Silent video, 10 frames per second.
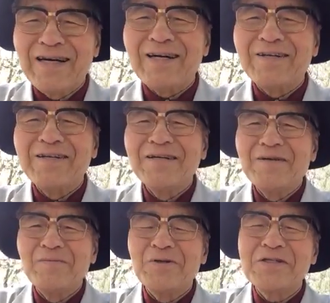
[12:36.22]
ら
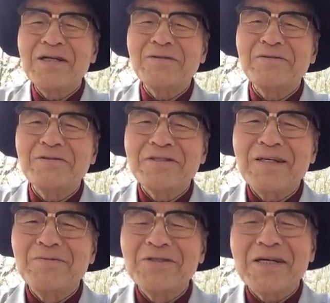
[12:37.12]
もう気が狂うぐ
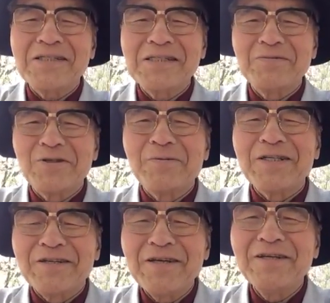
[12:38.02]
らい難しいもの
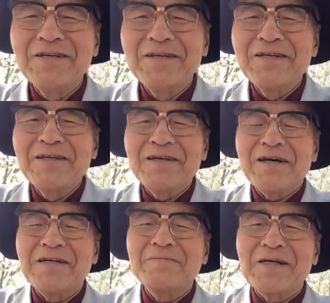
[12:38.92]
までね
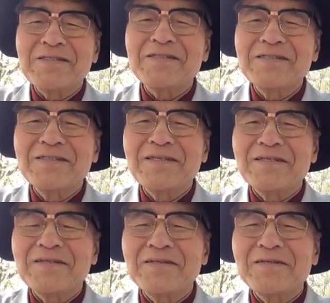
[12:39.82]
あります。
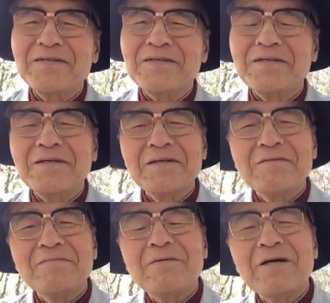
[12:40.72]
えー、
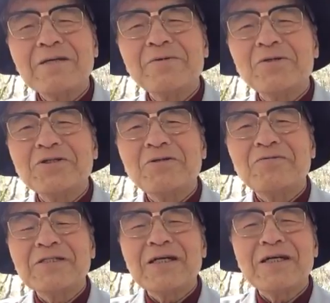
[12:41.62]
まあ、巻き戻し
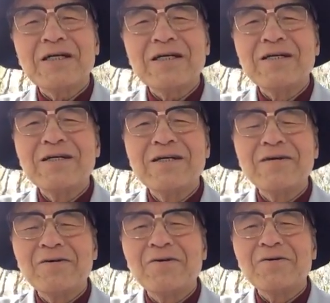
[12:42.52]
の技
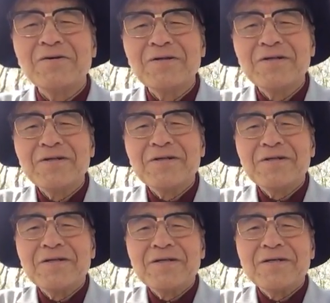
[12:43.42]
を
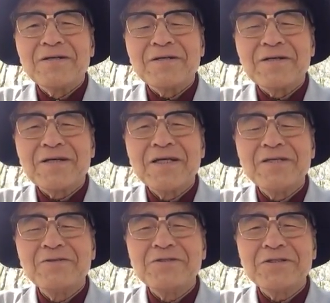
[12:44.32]

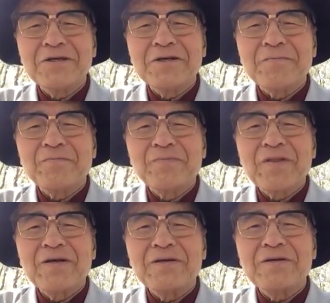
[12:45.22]
研究して、
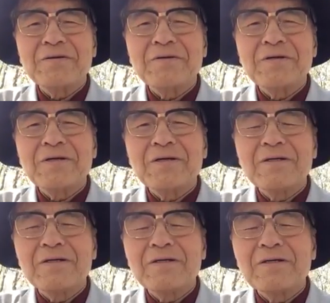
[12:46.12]

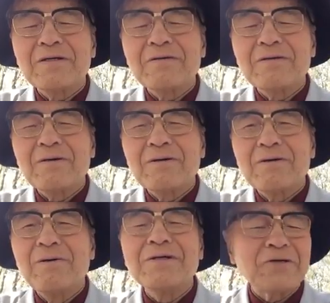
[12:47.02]

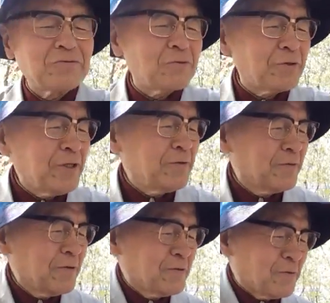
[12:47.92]
えー、音楽とのね
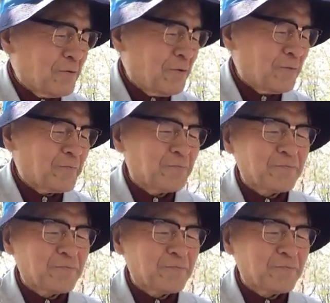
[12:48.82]
この